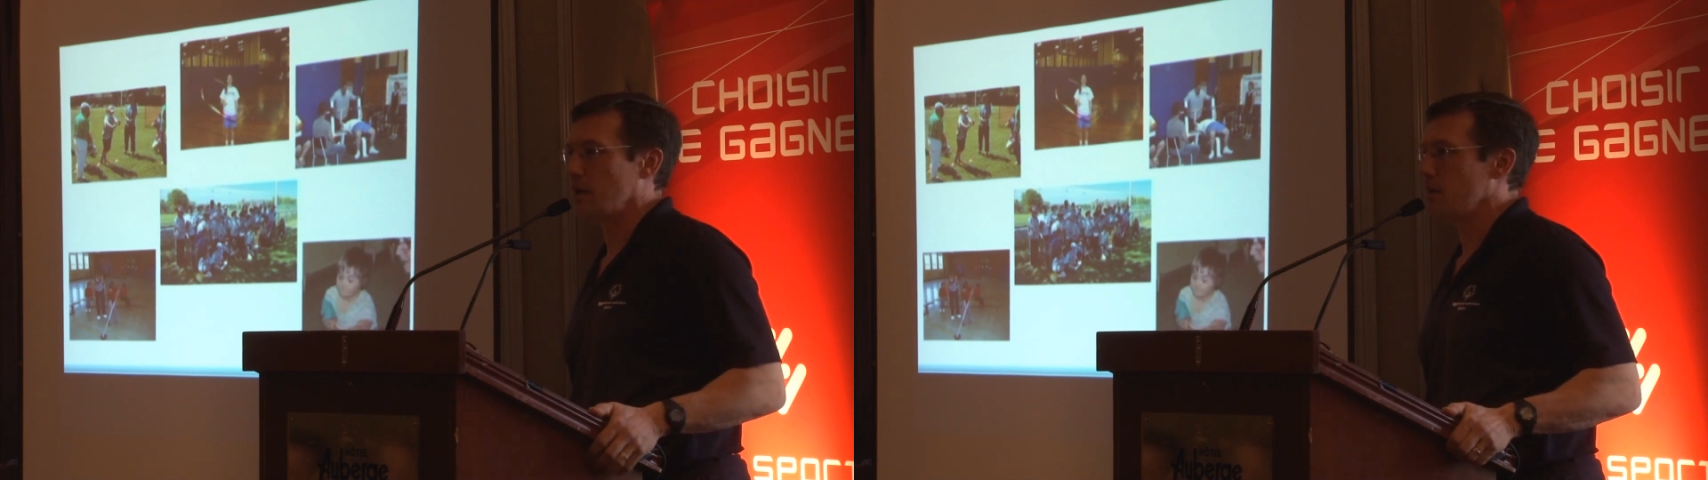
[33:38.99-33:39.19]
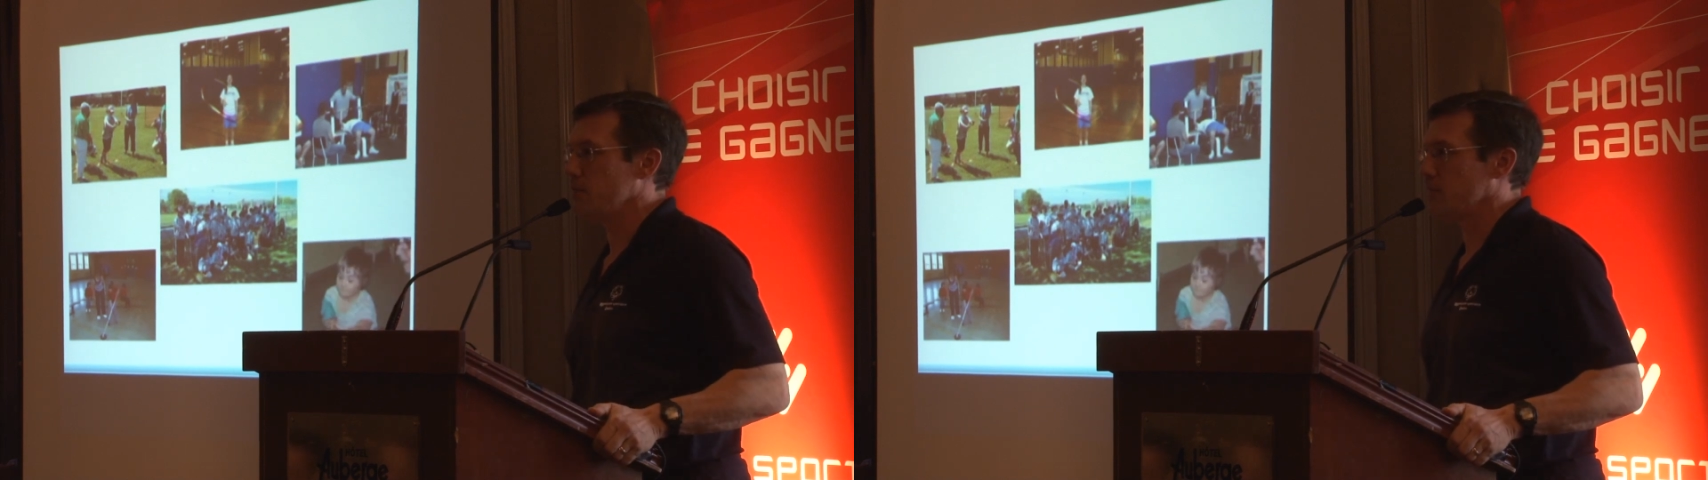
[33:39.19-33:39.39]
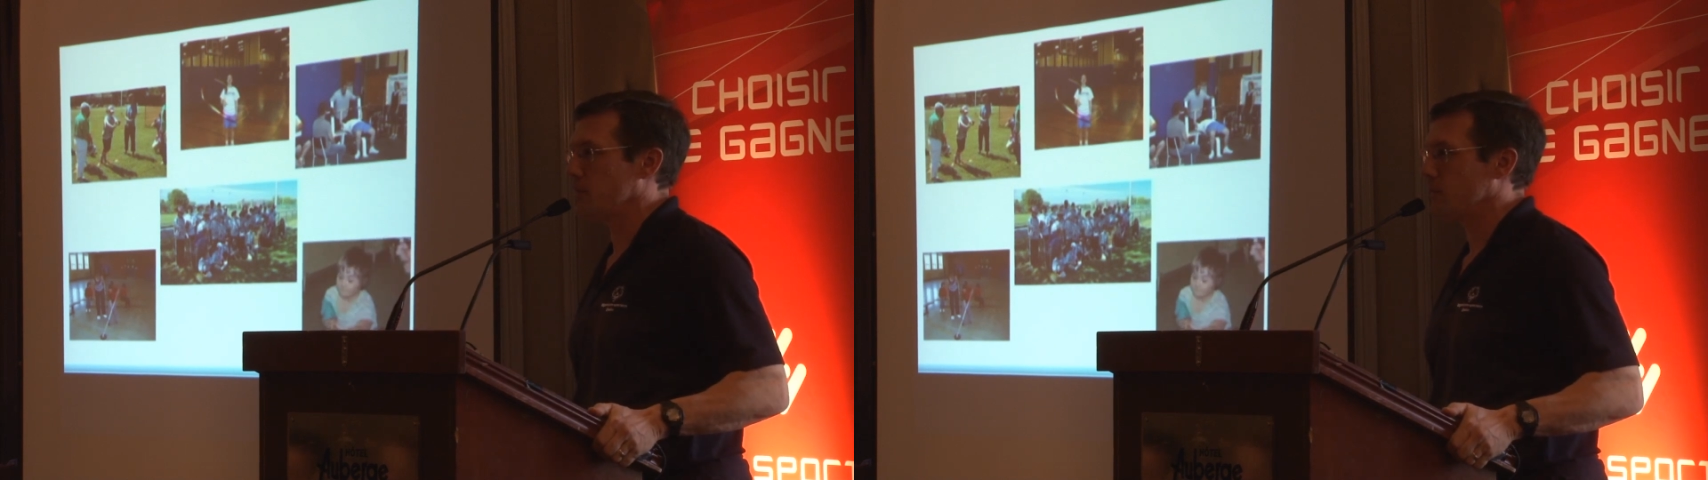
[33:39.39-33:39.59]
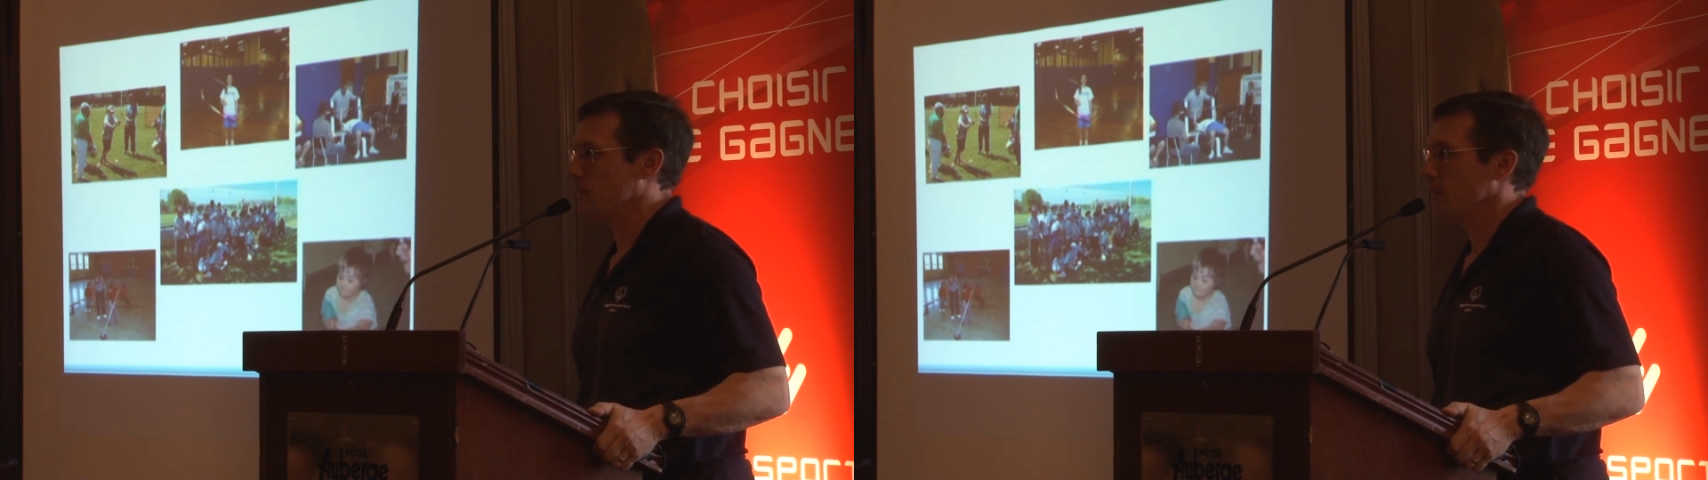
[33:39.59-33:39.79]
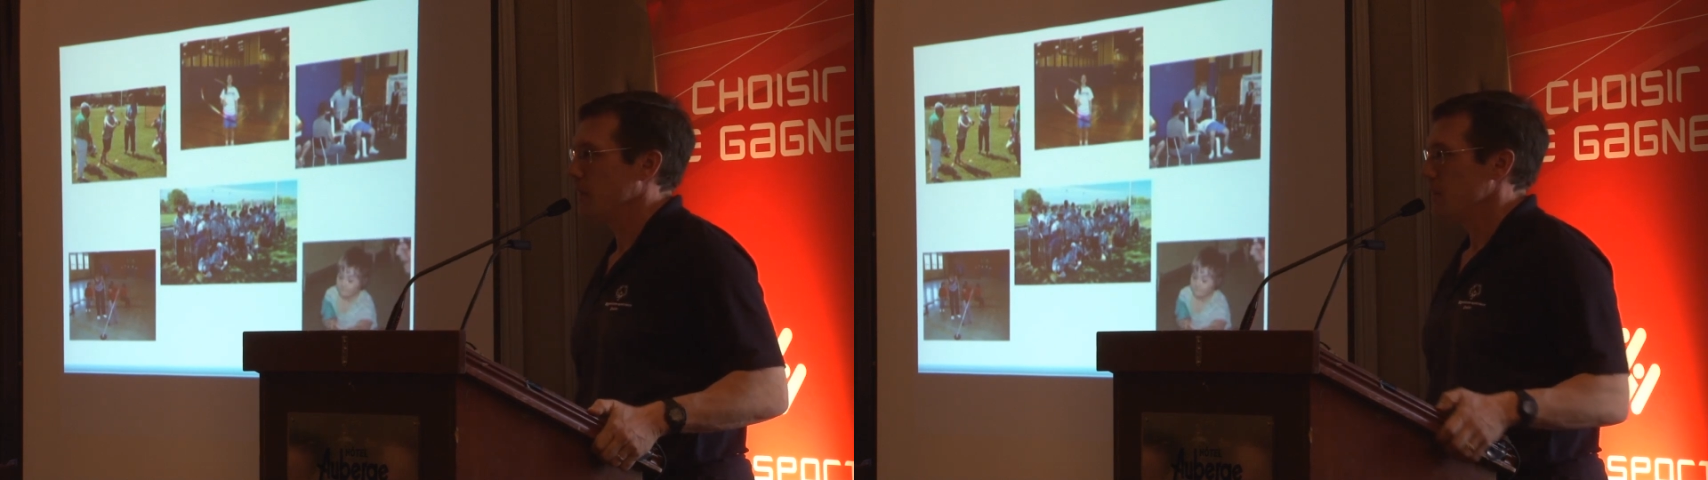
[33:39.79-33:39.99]
livres euh,
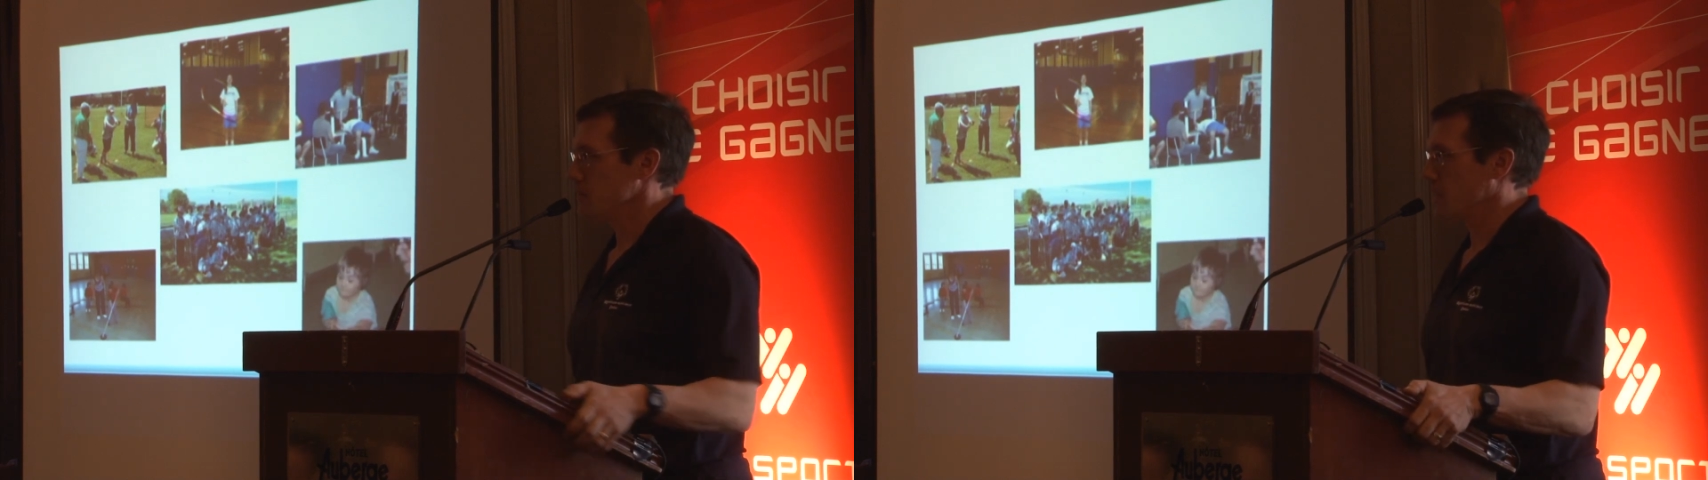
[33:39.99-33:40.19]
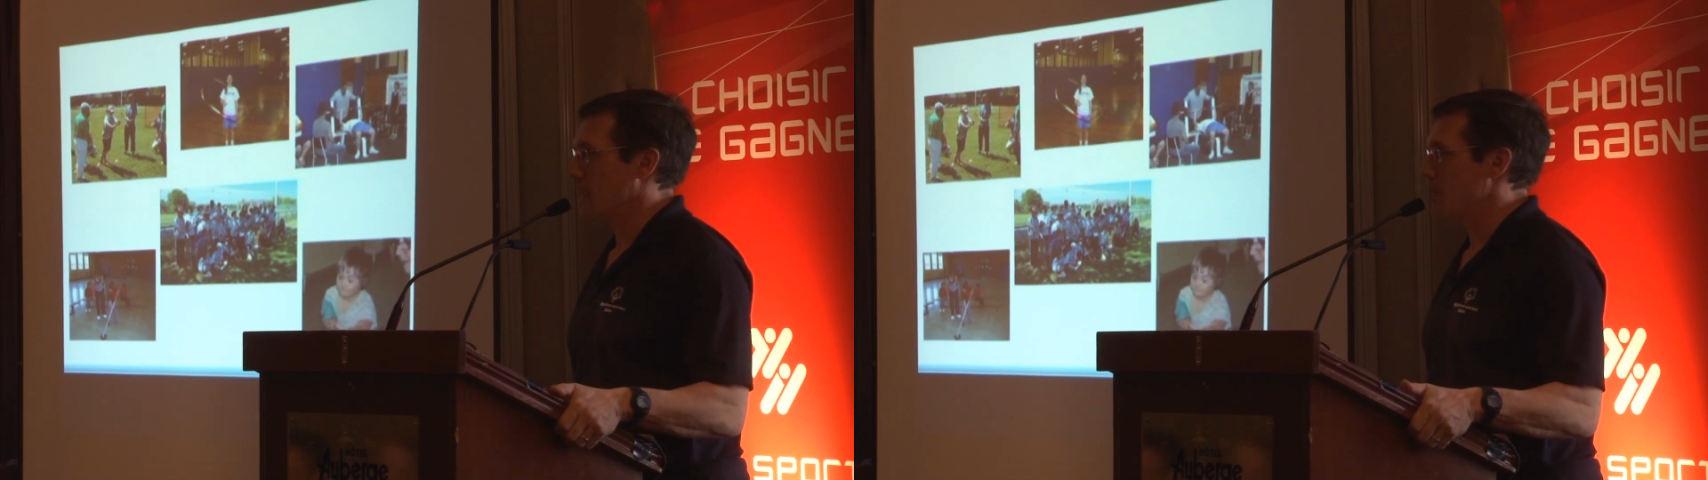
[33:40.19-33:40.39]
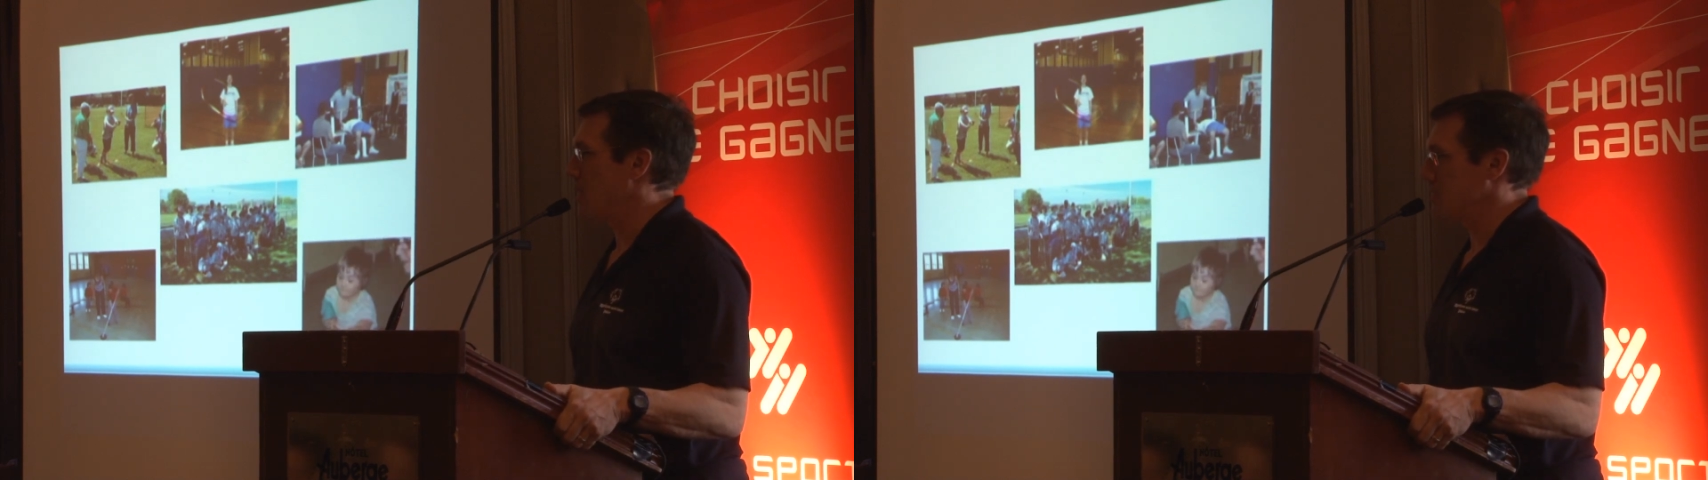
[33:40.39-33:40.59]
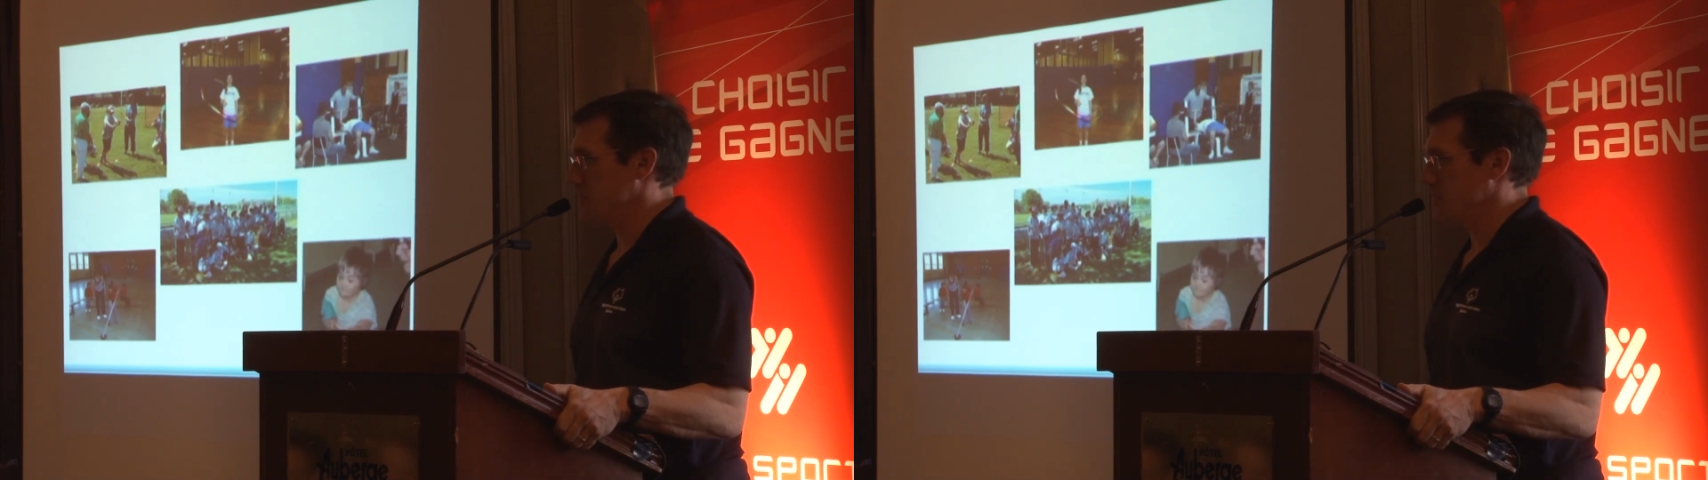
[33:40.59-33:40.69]
sur la barre.